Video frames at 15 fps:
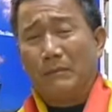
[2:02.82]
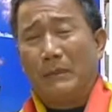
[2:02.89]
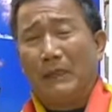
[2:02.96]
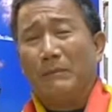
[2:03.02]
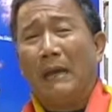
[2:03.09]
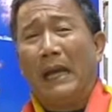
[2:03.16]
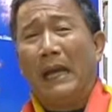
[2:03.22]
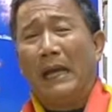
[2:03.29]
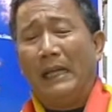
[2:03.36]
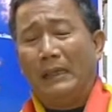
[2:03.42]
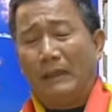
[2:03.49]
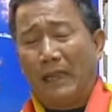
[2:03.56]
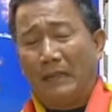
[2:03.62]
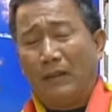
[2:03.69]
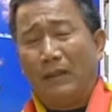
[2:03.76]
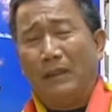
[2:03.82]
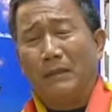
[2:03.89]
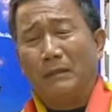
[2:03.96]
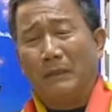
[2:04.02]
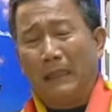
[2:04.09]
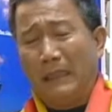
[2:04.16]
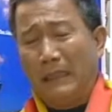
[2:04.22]
mỹ mễ thằng nọ là
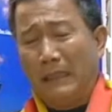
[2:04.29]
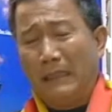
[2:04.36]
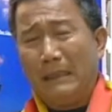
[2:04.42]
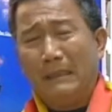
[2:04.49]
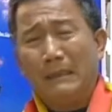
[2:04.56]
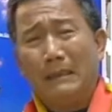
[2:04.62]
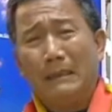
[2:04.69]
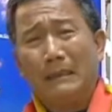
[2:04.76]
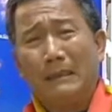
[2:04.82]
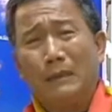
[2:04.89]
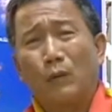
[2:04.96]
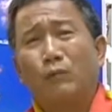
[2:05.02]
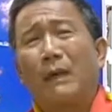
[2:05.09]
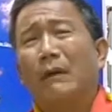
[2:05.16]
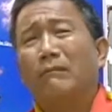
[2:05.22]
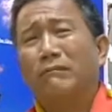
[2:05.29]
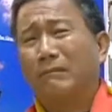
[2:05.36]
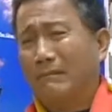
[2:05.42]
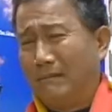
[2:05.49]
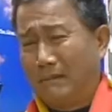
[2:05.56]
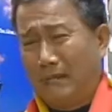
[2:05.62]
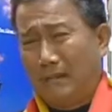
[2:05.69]
mỹ trung đông
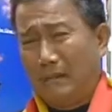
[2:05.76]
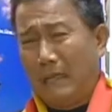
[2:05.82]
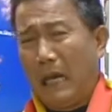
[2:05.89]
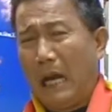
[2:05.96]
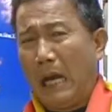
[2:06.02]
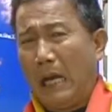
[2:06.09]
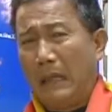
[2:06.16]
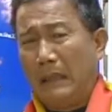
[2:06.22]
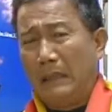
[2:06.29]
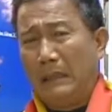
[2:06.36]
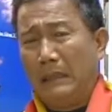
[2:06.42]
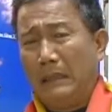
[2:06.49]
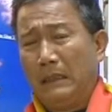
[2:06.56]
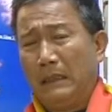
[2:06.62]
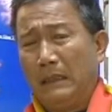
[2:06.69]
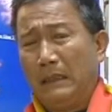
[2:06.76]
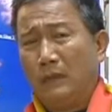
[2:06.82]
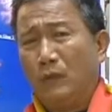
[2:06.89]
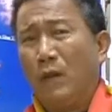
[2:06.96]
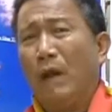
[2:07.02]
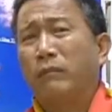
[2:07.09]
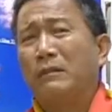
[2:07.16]
à,
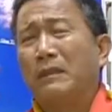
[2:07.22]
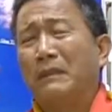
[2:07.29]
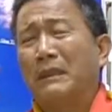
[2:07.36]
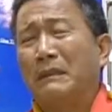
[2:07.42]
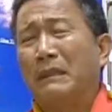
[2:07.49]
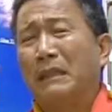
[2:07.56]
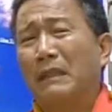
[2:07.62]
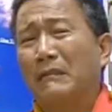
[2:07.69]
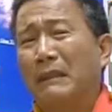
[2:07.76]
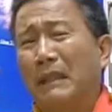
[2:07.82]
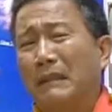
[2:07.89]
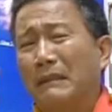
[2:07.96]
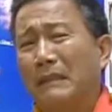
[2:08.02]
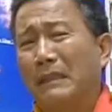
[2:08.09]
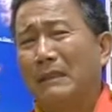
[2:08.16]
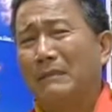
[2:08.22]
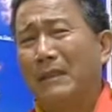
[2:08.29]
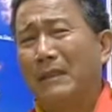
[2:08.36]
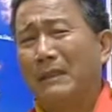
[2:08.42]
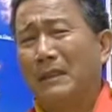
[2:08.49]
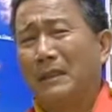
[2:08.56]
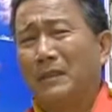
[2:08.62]
tôi học trên cái trường mà cái trường
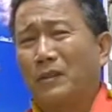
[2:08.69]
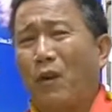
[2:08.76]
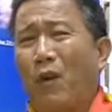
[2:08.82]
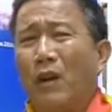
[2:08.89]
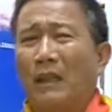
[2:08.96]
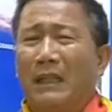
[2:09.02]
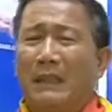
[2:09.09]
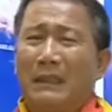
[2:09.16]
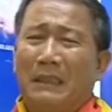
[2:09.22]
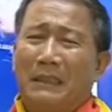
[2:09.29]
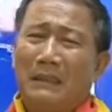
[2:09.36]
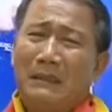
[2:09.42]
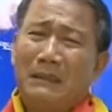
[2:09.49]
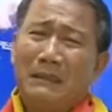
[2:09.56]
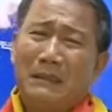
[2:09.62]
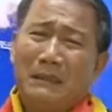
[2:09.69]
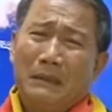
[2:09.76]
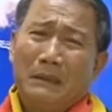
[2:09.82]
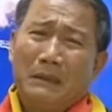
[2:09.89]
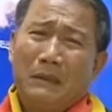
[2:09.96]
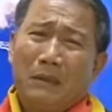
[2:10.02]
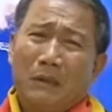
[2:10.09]
mà toàn là những
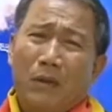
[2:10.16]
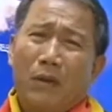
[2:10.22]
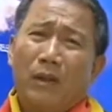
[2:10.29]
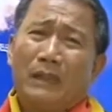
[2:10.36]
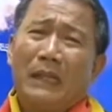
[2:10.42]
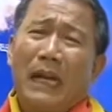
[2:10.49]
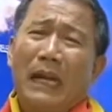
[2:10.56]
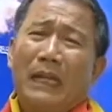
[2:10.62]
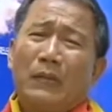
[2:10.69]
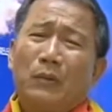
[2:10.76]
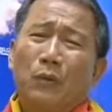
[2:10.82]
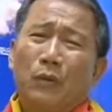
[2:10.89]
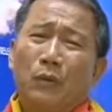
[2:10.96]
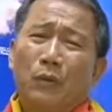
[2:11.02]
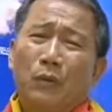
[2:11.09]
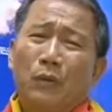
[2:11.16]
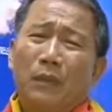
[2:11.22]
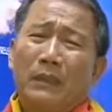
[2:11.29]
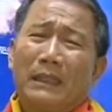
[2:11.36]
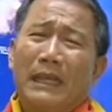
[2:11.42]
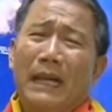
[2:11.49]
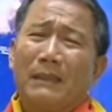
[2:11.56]
con cái của của
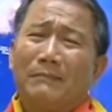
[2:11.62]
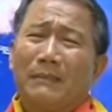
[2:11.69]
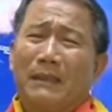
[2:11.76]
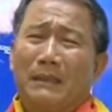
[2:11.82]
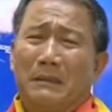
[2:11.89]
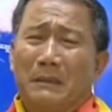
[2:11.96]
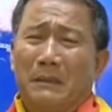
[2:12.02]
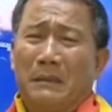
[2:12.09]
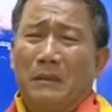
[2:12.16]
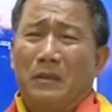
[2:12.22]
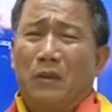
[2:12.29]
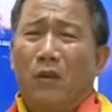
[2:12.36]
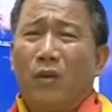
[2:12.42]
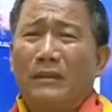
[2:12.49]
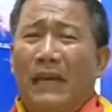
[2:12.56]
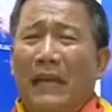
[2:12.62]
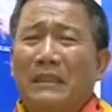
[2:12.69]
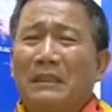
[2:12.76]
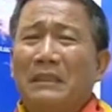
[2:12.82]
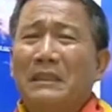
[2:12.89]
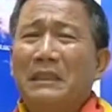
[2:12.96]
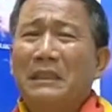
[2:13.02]
cái đám mà con đại
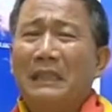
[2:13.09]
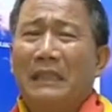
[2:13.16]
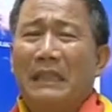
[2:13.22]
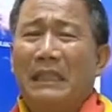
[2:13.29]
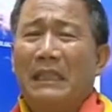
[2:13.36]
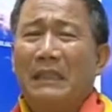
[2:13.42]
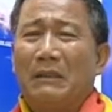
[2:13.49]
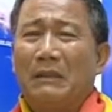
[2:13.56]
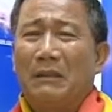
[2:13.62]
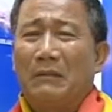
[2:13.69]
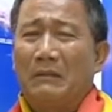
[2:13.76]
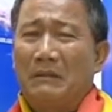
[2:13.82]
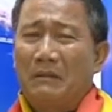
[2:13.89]
sứ này kia rồi